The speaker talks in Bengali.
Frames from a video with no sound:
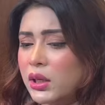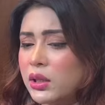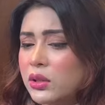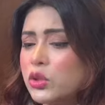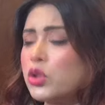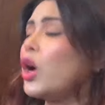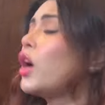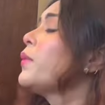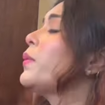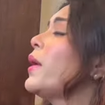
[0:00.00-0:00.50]

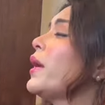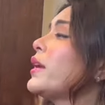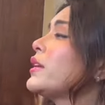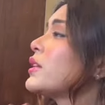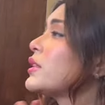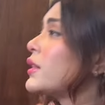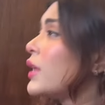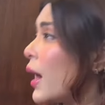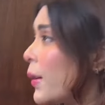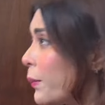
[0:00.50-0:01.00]
জয় ভাইকে যে
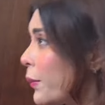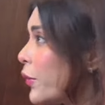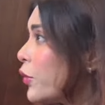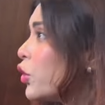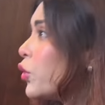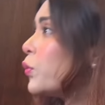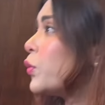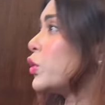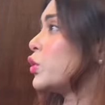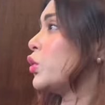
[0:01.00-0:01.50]

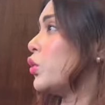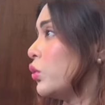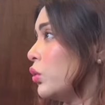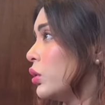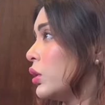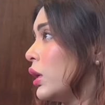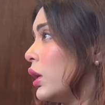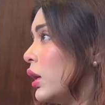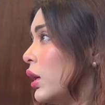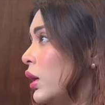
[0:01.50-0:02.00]
থাপড়ানোর
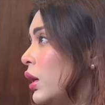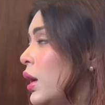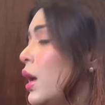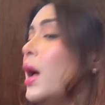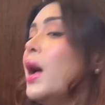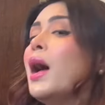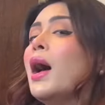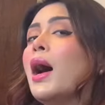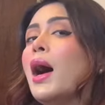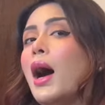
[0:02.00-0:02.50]
প্রসঙ্গটা
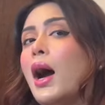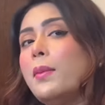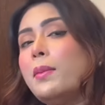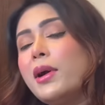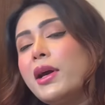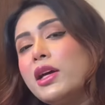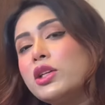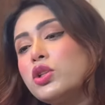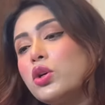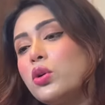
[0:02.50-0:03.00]

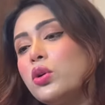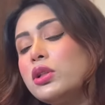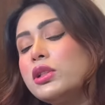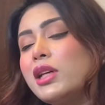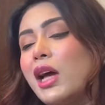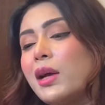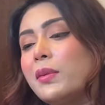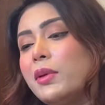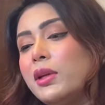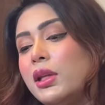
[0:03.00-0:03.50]
আমাকে যখন
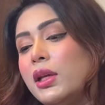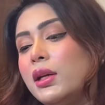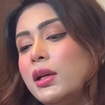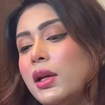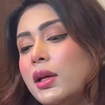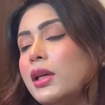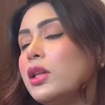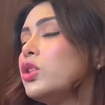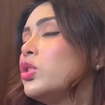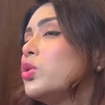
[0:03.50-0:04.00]
সাংবাদিকরা
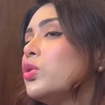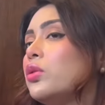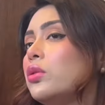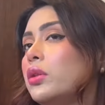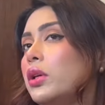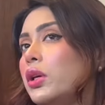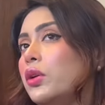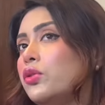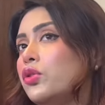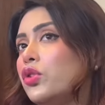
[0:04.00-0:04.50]
কিছু
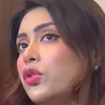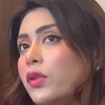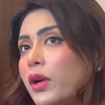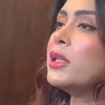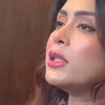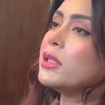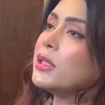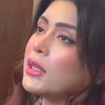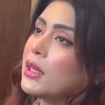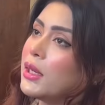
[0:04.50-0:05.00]
ইউটিউবার
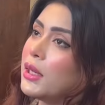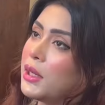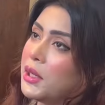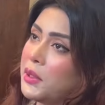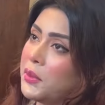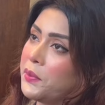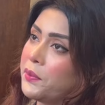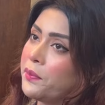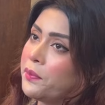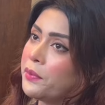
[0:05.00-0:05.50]
যে
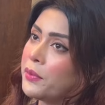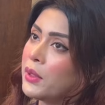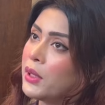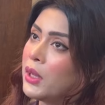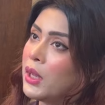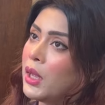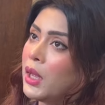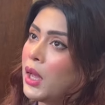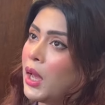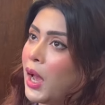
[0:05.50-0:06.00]

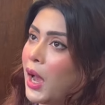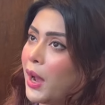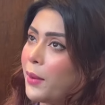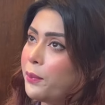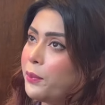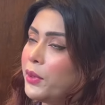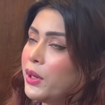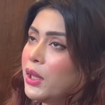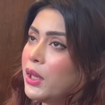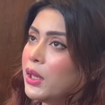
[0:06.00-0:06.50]

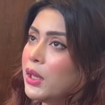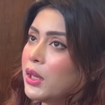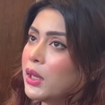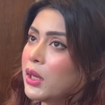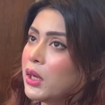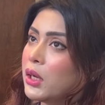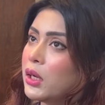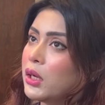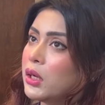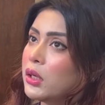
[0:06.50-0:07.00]
আপনি
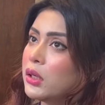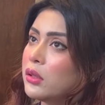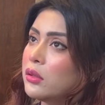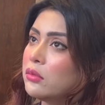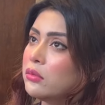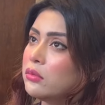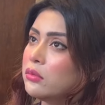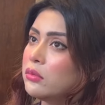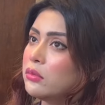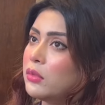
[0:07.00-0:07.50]

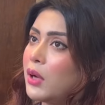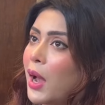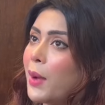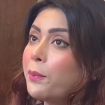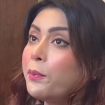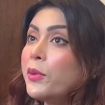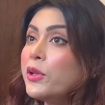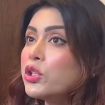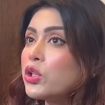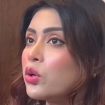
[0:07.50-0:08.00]

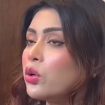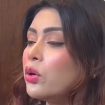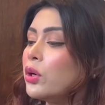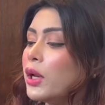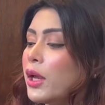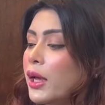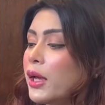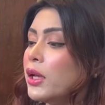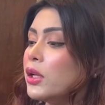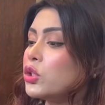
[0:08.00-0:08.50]
আপনি যখন
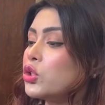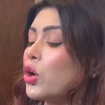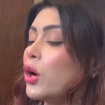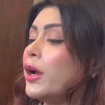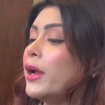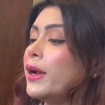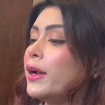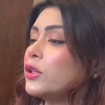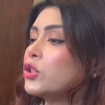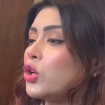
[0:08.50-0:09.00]
জয়
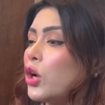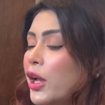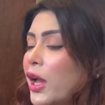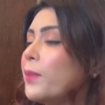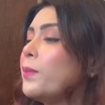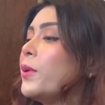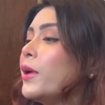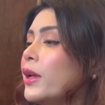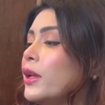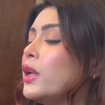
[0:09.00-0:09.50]
জয়
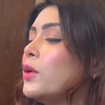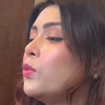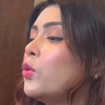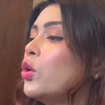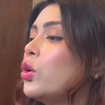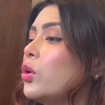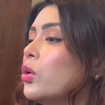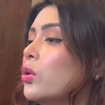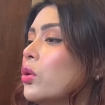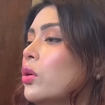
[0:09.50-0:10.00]
আপনাকে নিয়ে
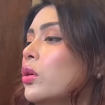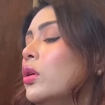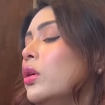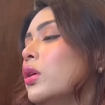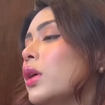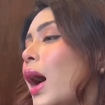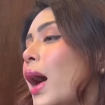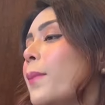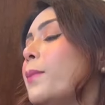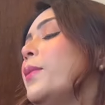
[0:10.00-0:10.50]
বললো
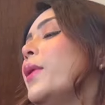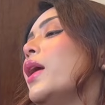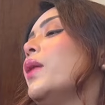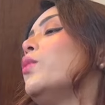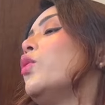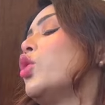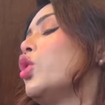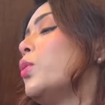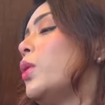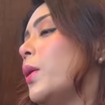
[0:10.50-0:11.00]
আপনার
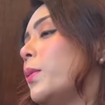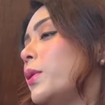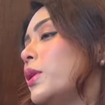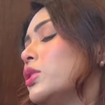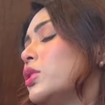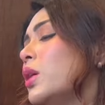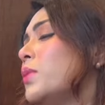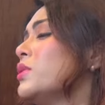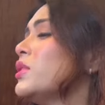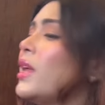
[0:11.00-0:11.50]
মনোভাব কি
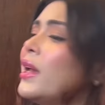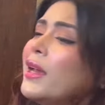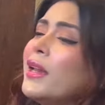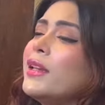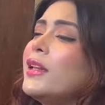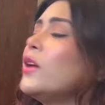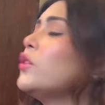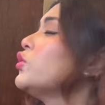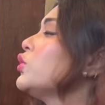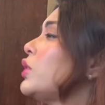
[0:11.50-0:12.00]
ছিল দেখেন
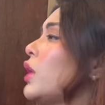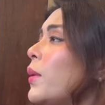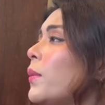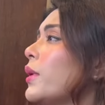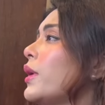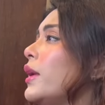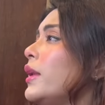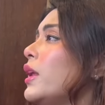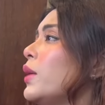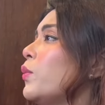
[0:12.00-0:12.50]
কেউ যদি
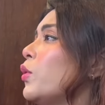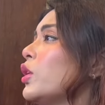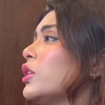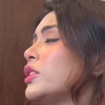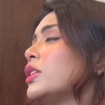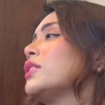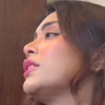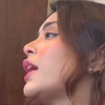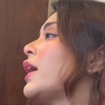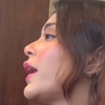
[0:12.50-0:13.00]
আমাকে নিয়ে বলে
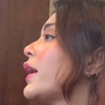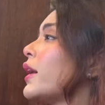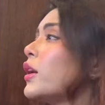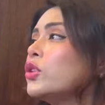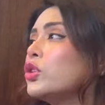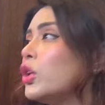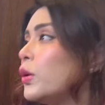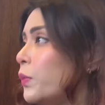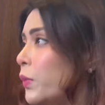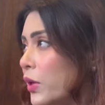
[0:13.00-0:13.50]
সে তার
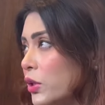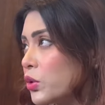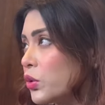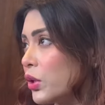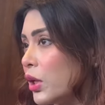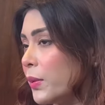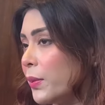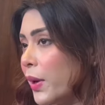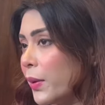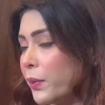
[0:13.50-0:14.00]
একান্তই
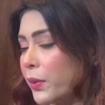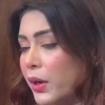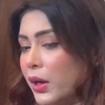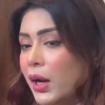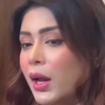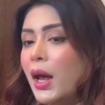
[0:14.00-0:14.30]
পার্সোনাল ব্যাপার